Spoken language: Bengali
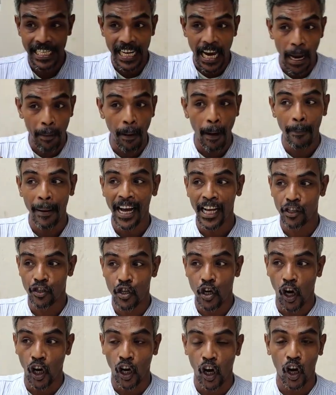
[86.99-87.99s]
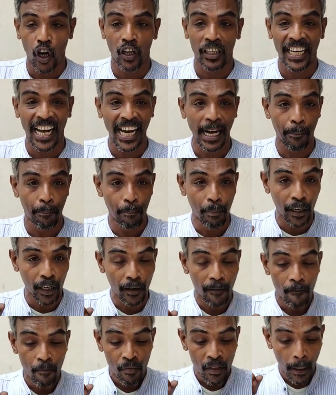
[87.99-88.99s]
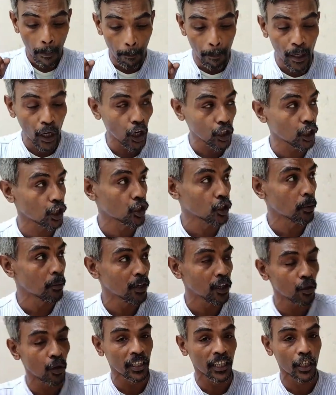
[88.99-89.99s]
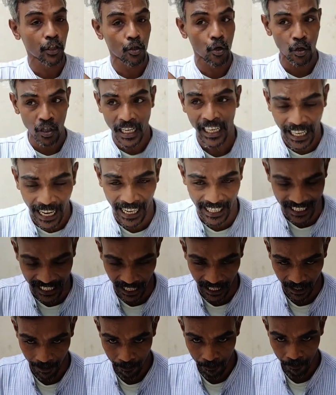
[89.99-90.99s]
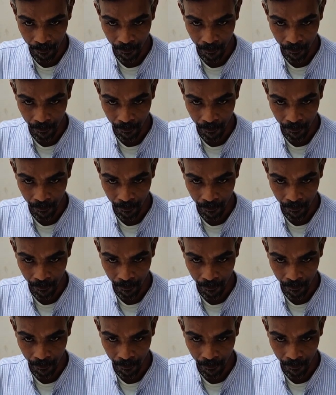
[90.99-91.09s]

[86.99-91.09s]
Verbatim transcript: যেভাবে জনগণকে বিগত সময়গুলোতে চুষে খেয়েছে